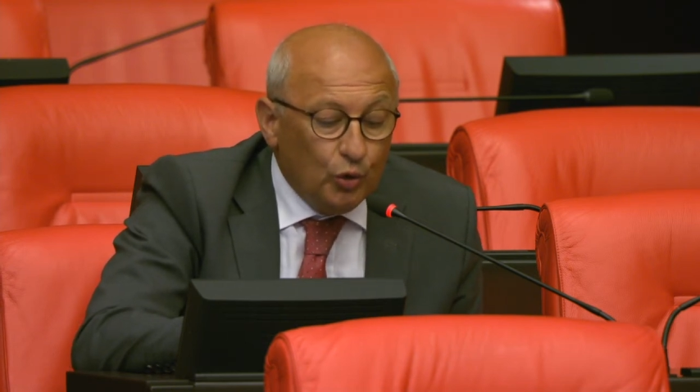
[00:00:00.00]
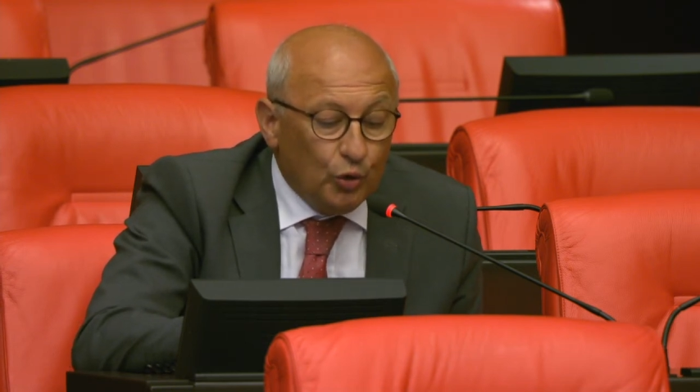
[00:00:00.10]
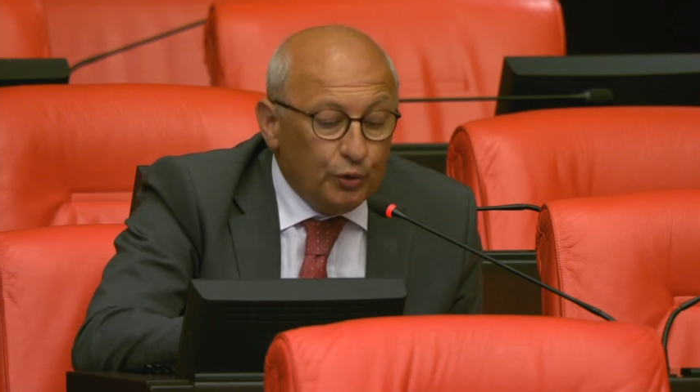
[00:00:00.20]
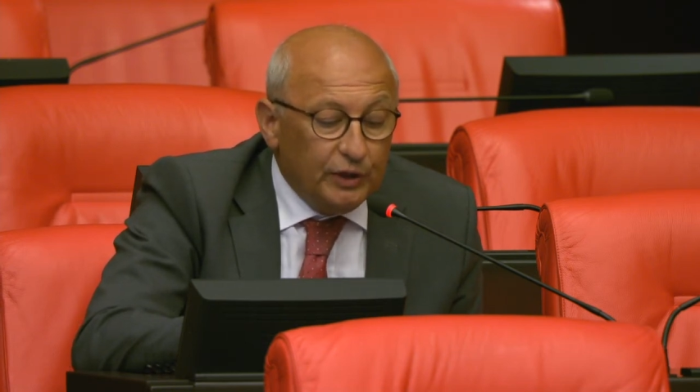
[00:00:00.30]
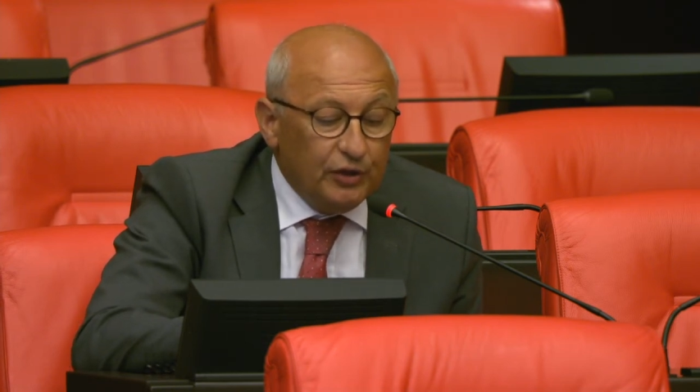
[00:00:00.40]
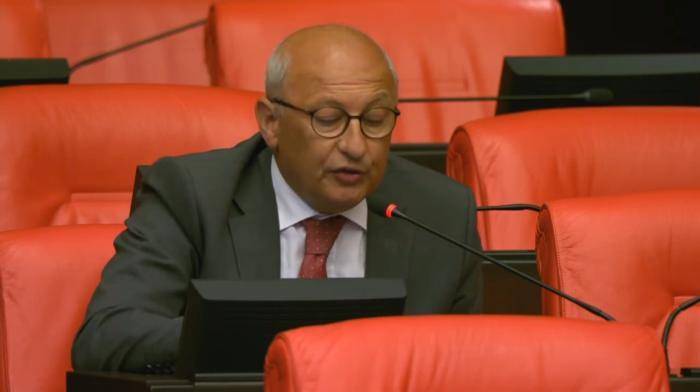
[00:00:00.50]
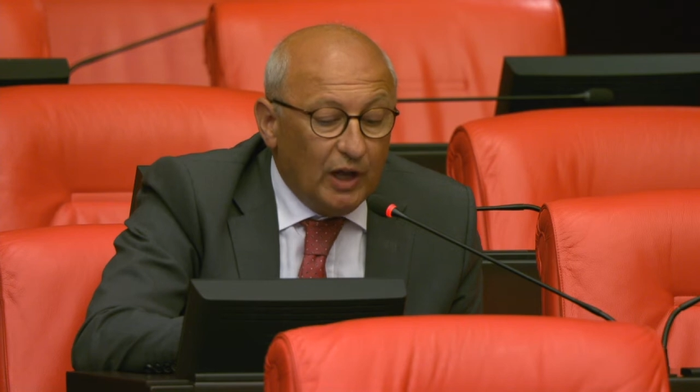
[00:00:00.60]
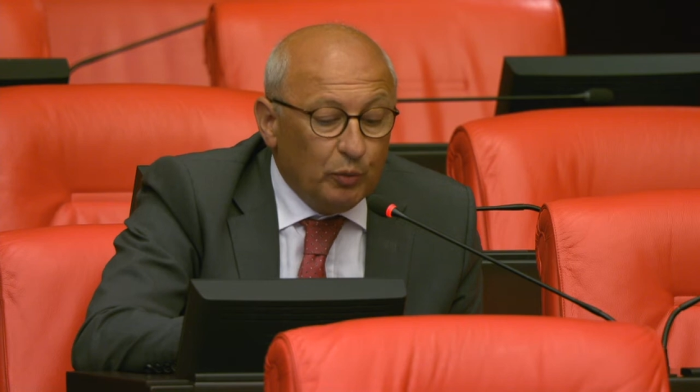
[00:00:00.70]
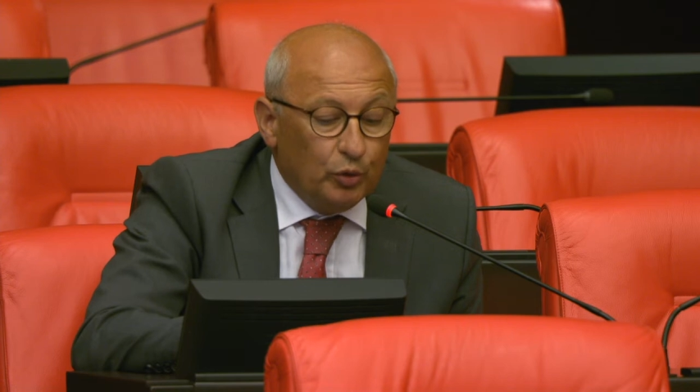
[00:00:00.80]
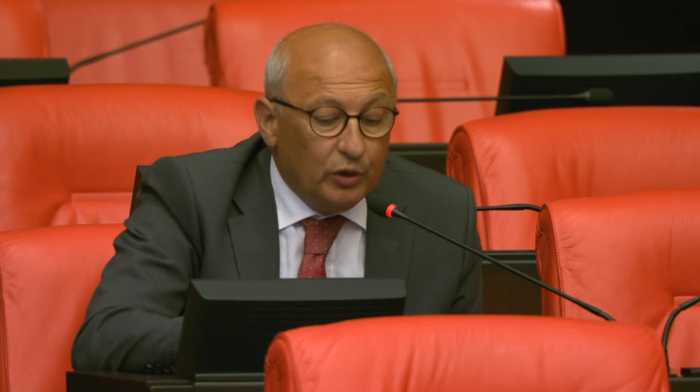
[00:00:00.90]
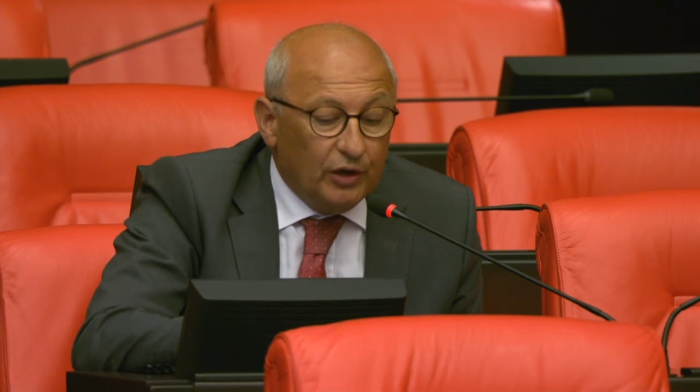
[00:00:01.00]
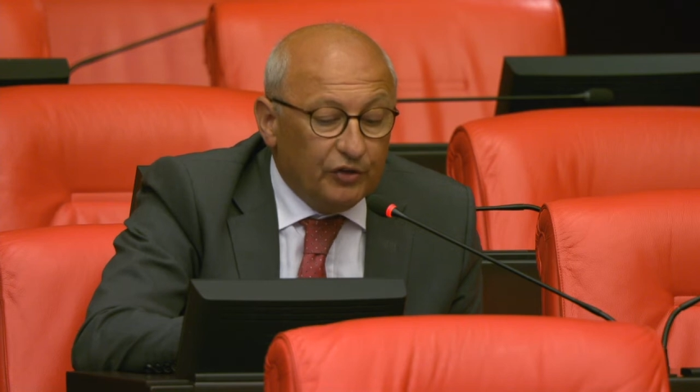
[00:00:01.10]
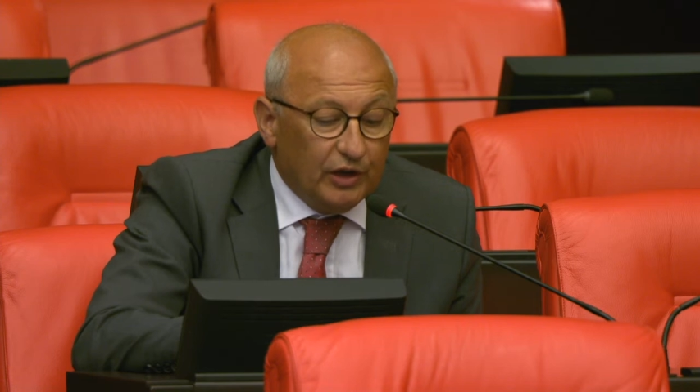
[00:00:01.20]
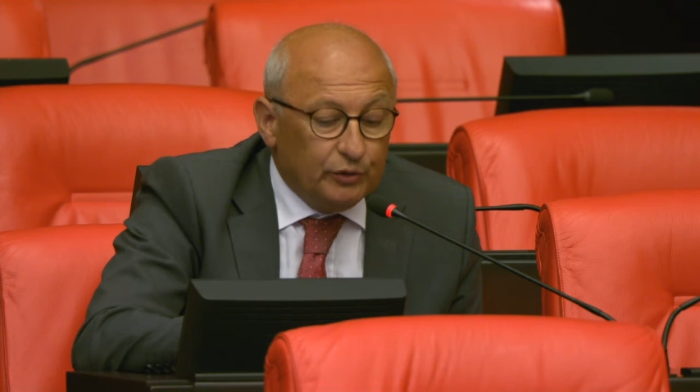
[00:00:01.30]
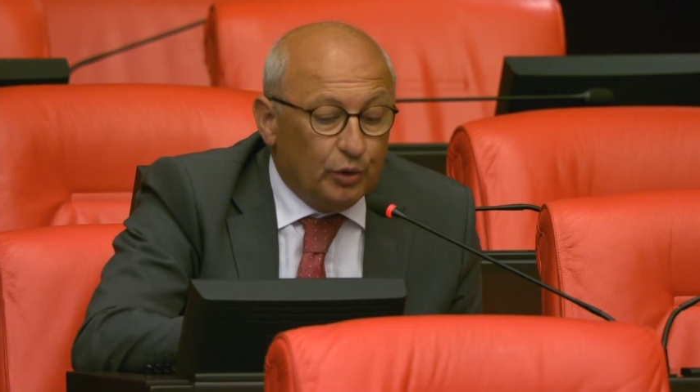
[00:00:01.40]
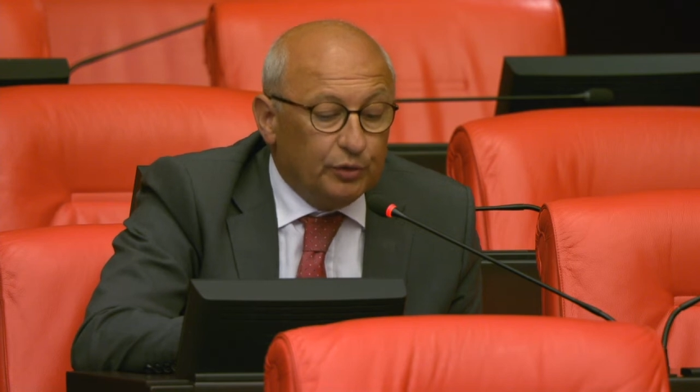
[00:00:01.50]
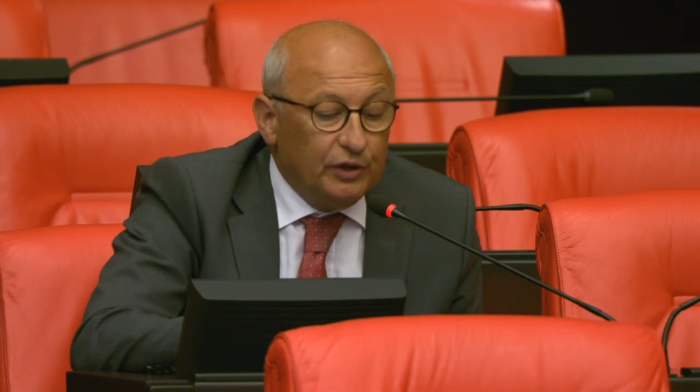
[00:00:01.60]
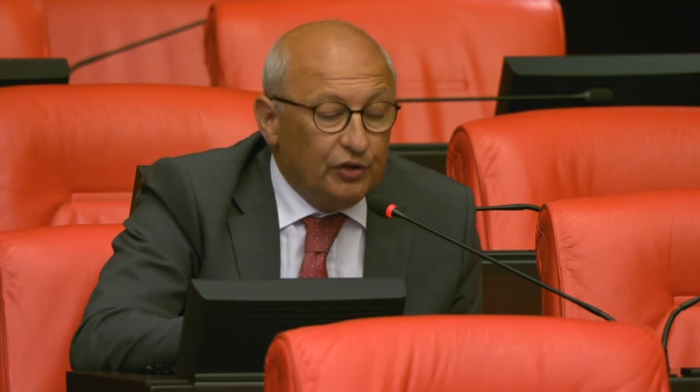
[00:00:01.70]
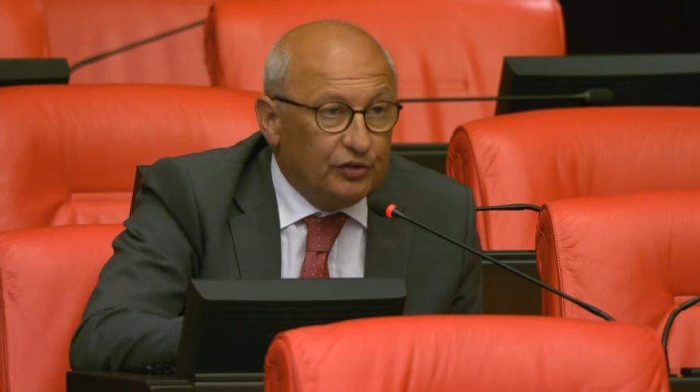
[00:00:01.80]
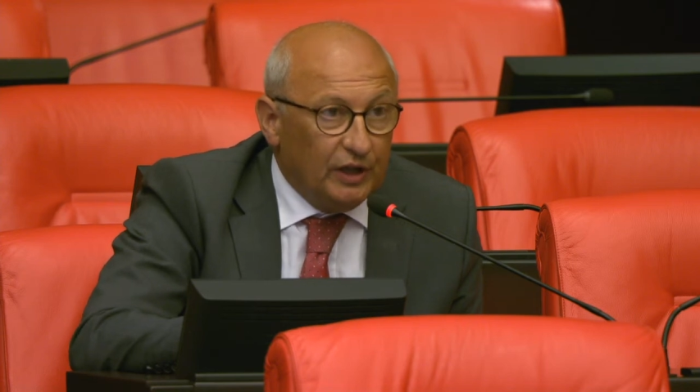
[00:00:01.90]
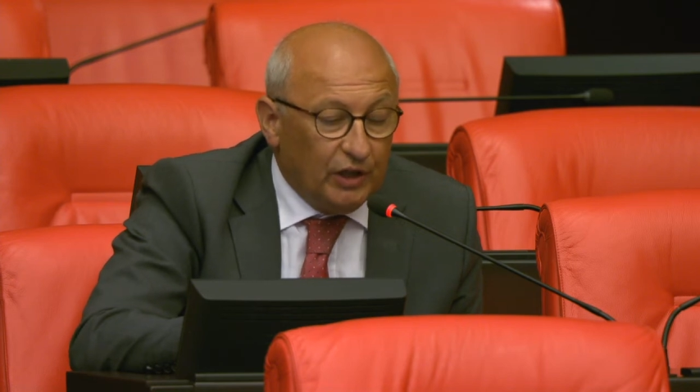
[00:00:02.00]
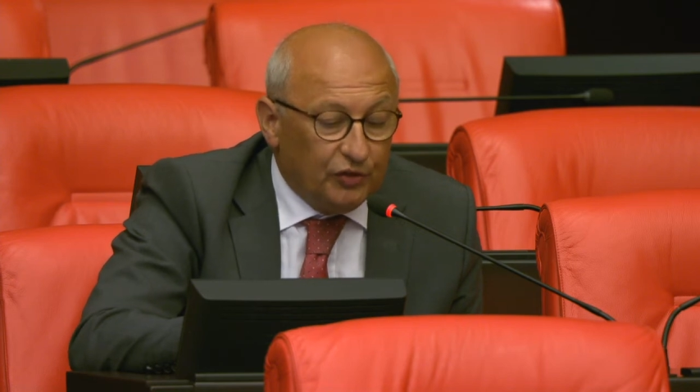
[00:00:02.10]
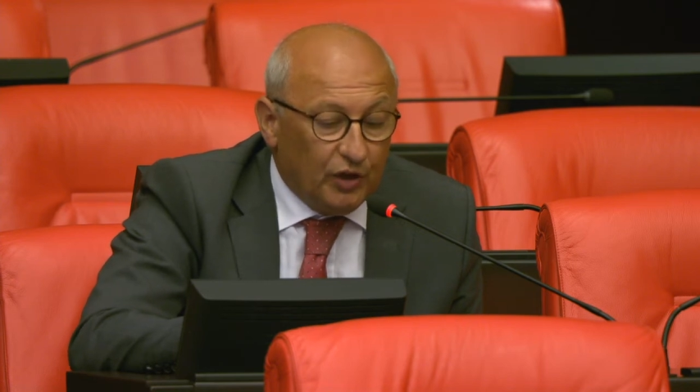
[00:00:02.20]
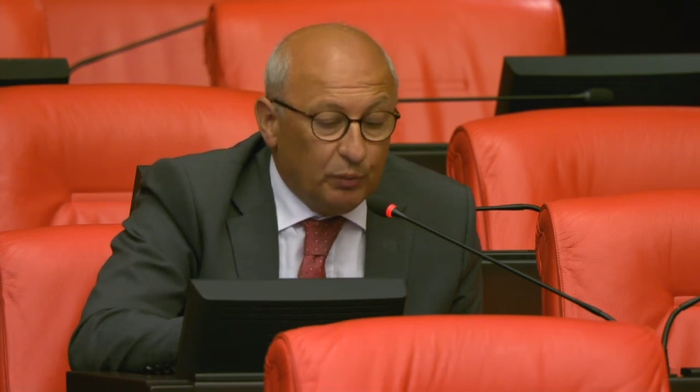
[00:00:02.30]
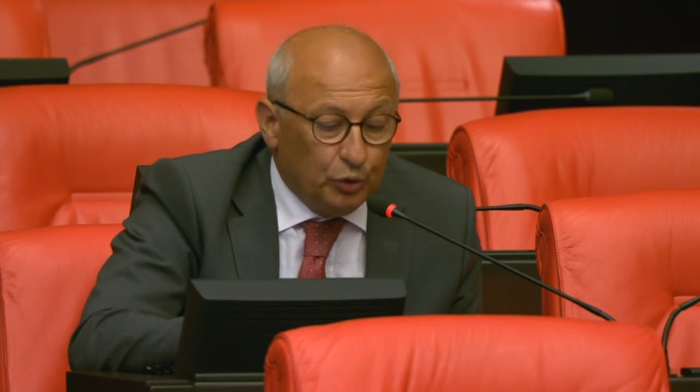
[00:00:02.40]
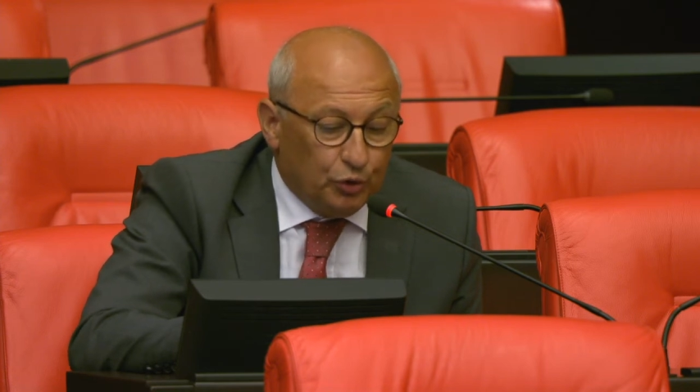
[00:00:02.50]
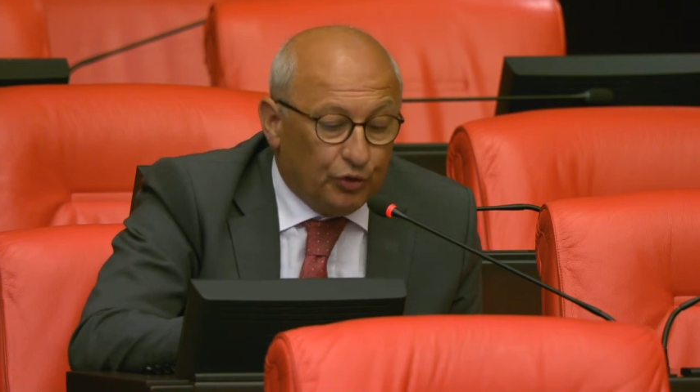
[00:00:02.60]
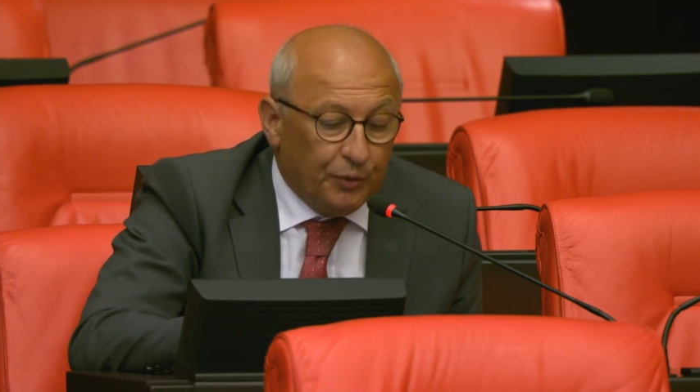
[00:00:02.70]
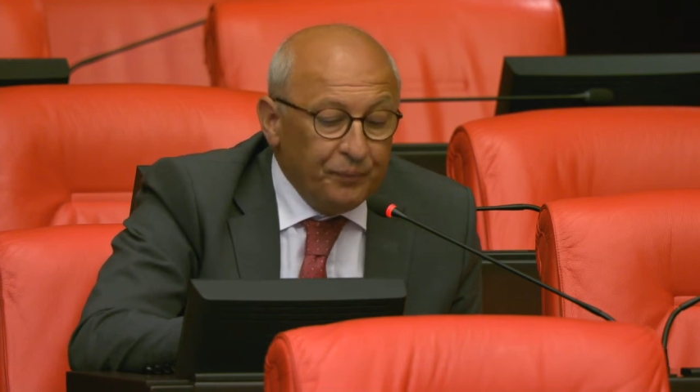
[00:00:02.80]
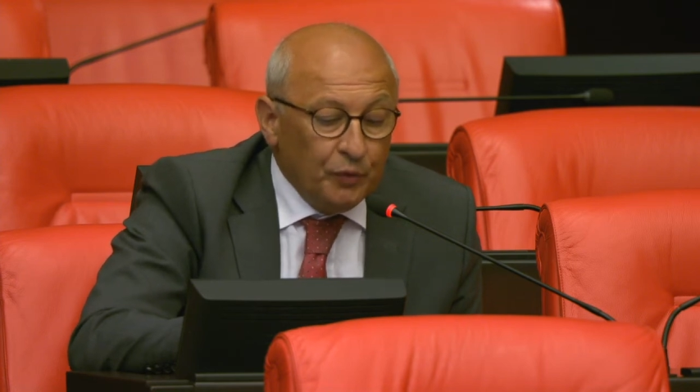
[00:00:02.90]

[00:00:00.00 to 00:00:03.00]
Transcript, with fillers: hukuki işlem uygulanacak diyor. İşte yasa budur.